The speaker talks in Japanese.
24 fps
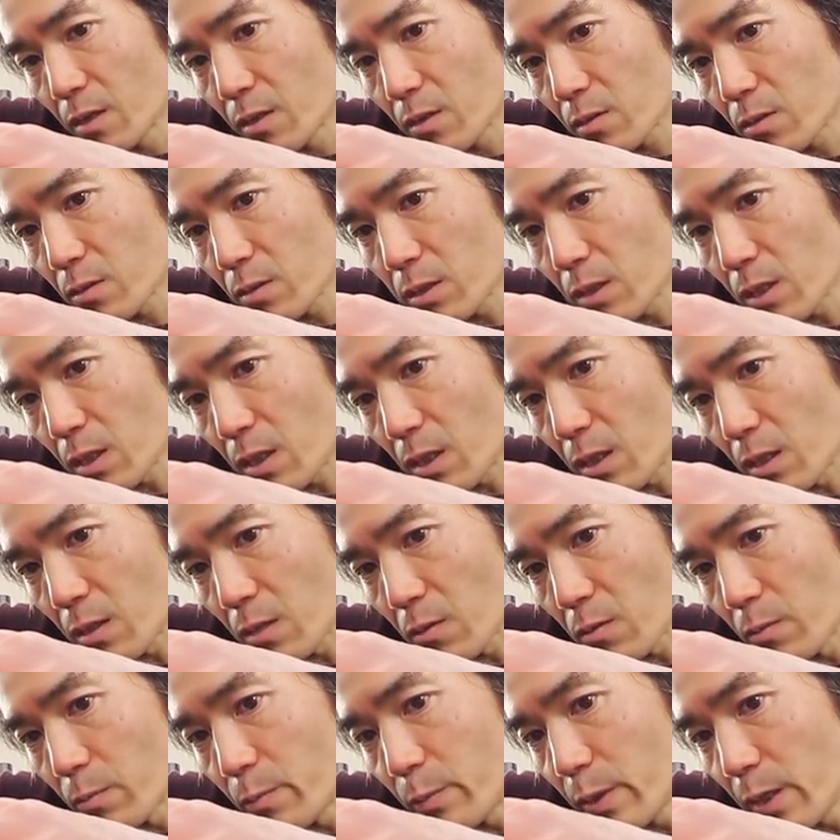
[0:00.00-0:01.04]
そしたら、
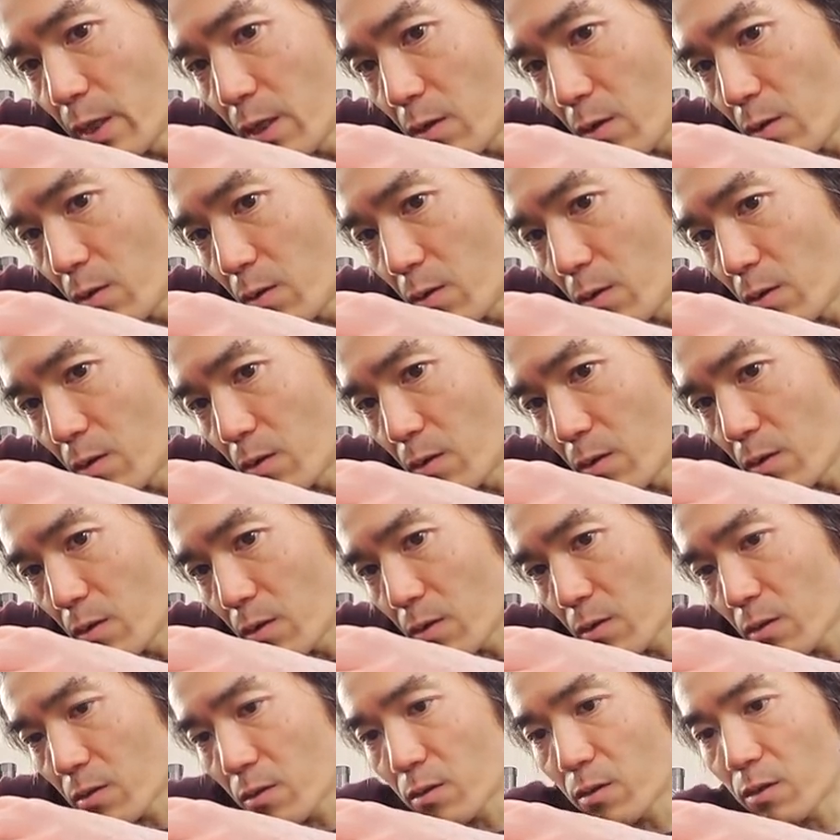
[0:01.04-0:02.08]
そのビデオ
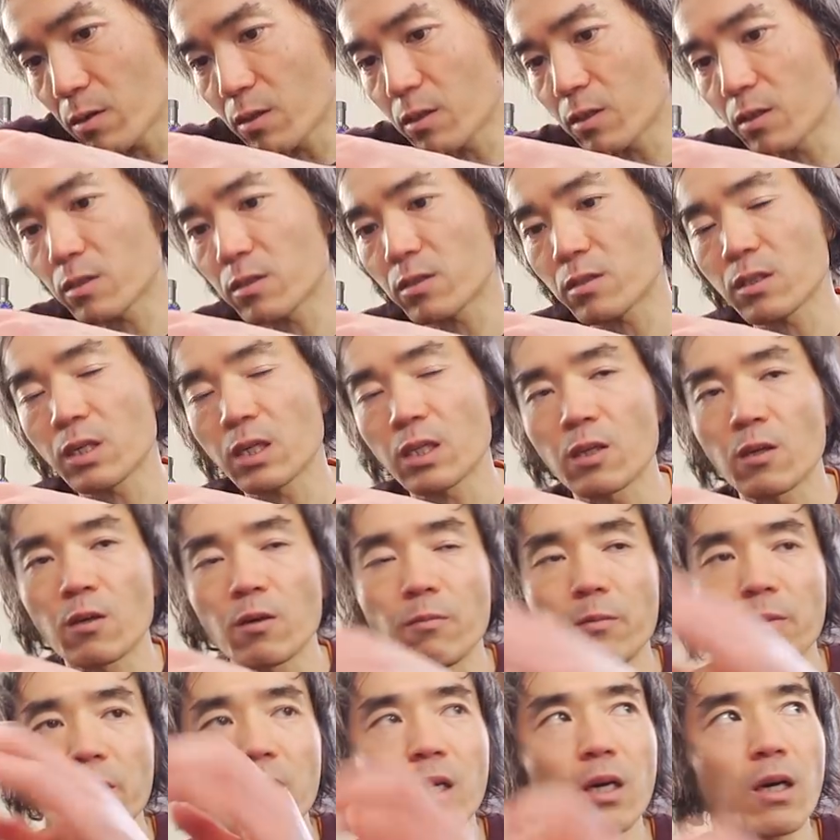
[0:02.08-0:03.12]
の姿を
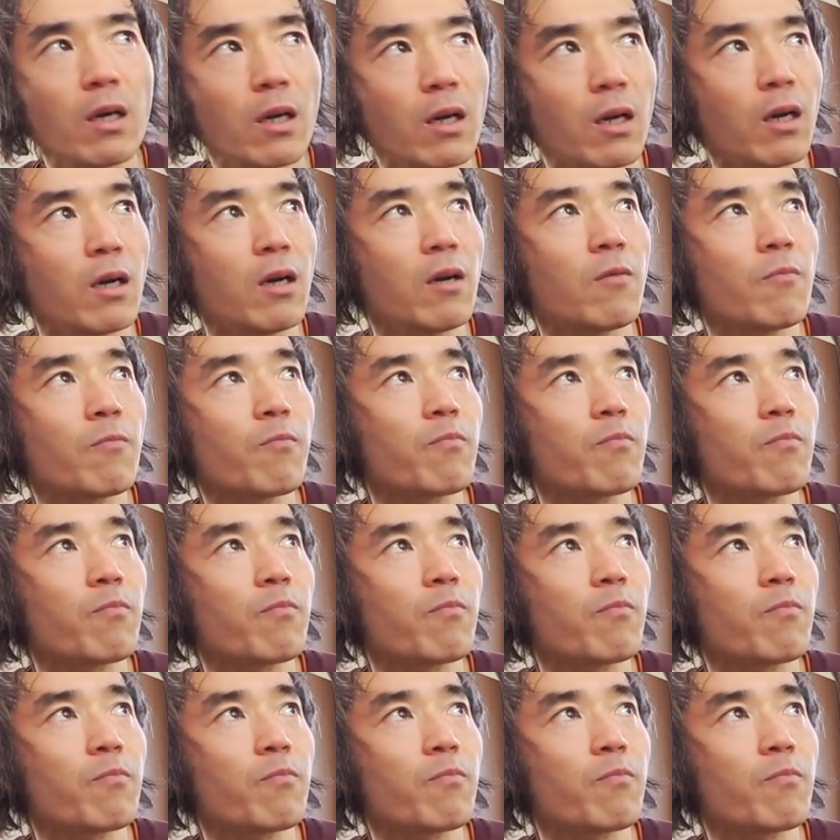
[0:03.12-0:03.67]
見ながら、